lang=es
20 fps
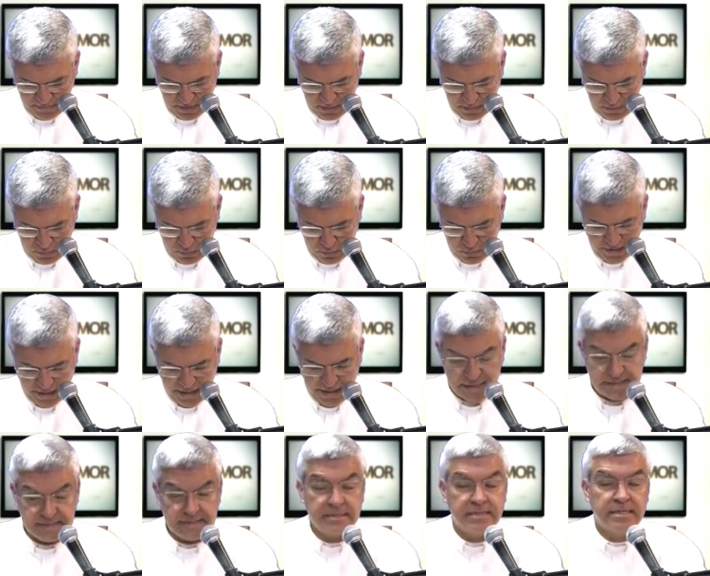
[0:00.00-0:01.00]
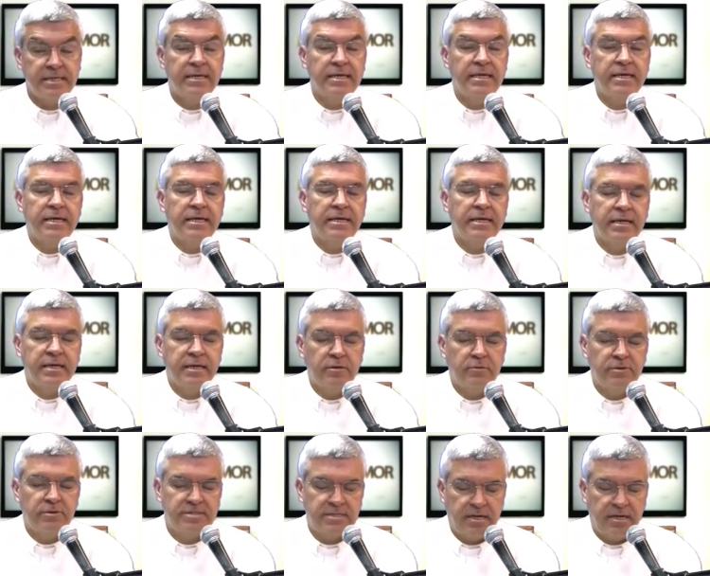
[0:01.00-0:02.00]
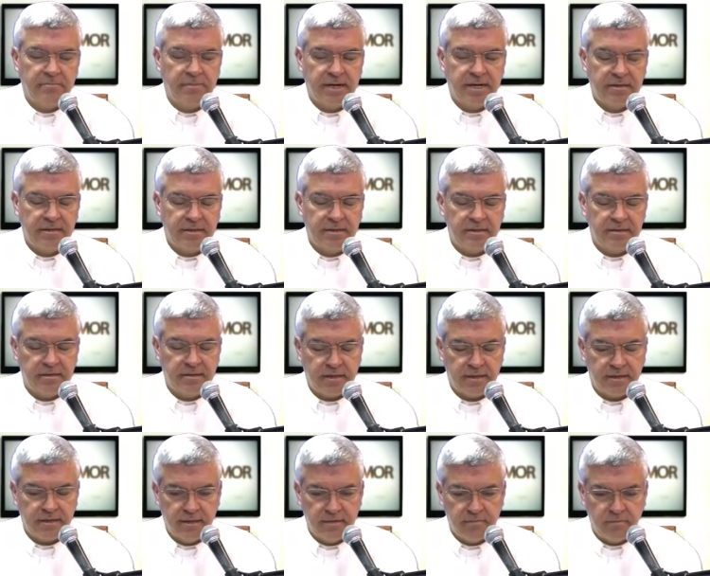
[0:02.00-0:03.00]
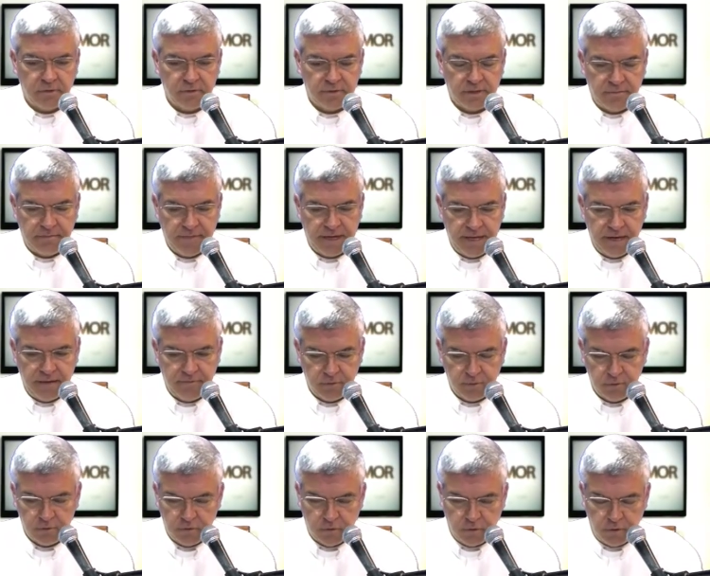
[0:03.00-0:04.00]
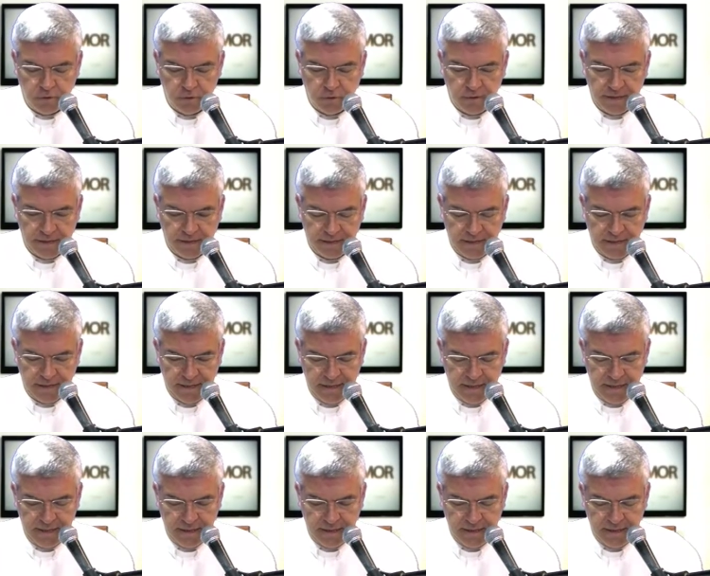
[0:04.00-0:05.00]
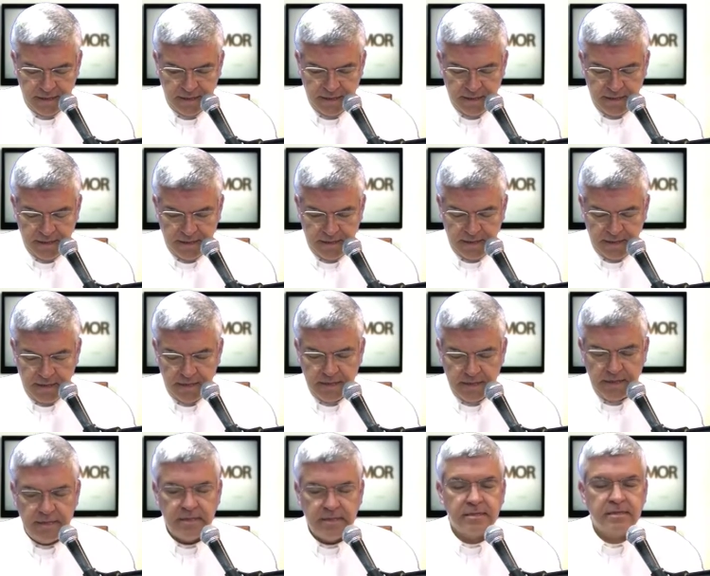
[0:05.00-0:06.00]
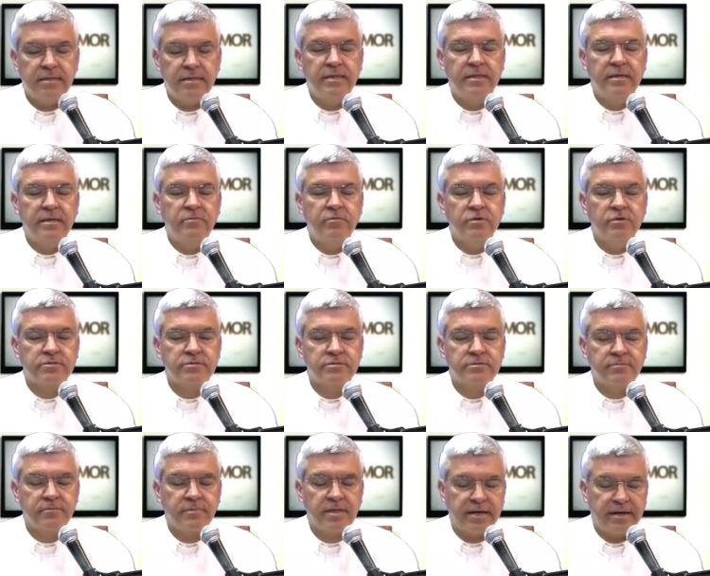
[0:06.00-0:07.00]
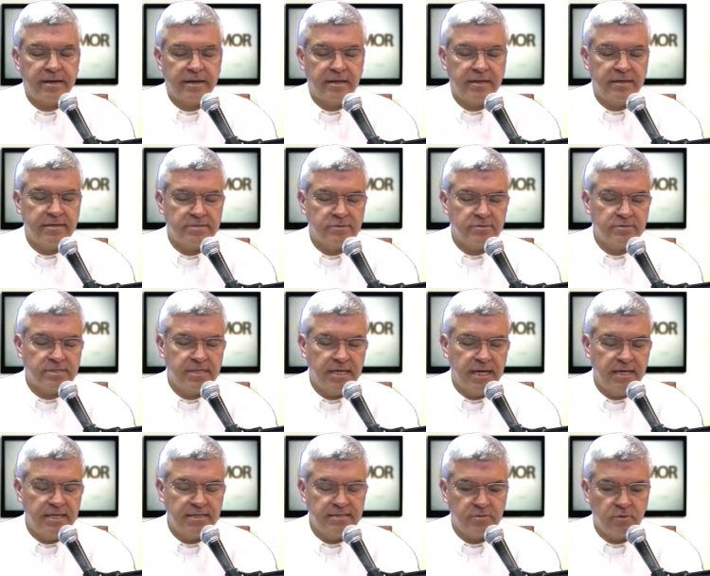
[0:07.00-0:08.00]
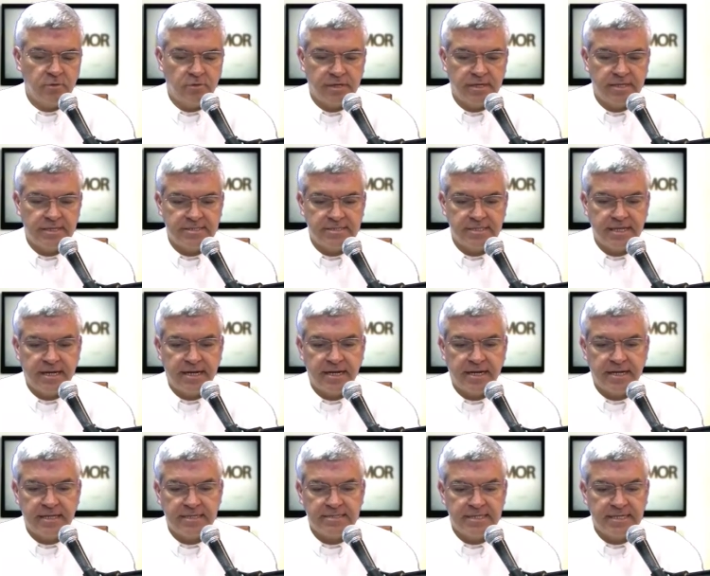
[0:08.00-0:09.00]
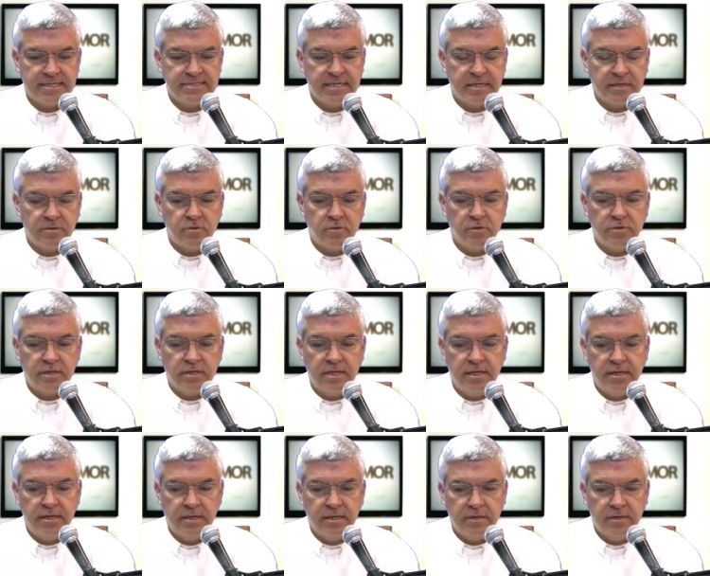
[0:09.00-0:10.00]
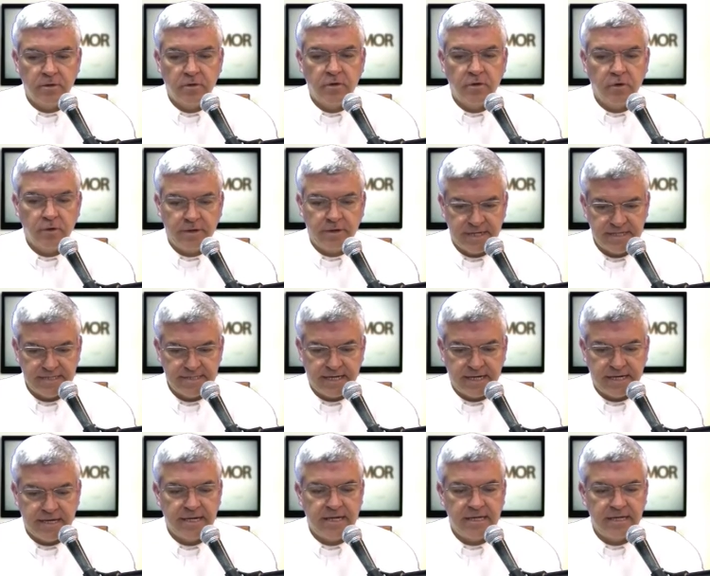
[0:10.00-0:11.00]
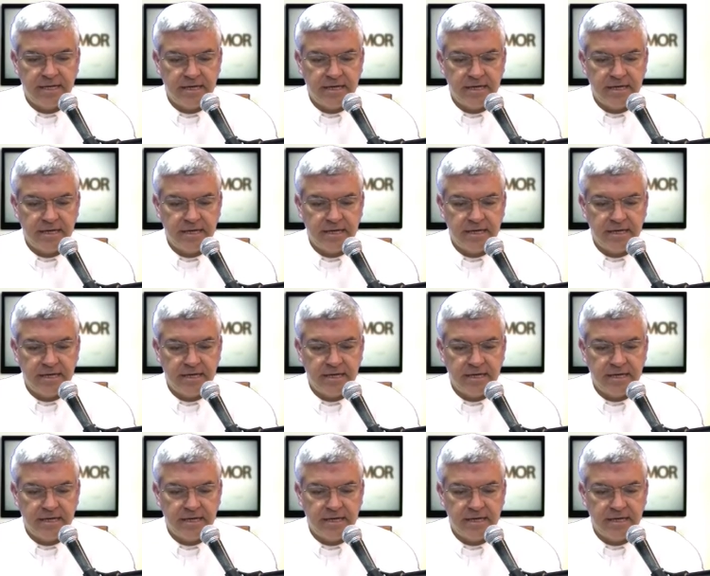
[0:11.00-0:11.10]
lo que es eh, nuestra página de internet, montemaria.org. Y tenemos redes sociales, Jorge Zárraga, sacerdote, no, Jorge Zárraga,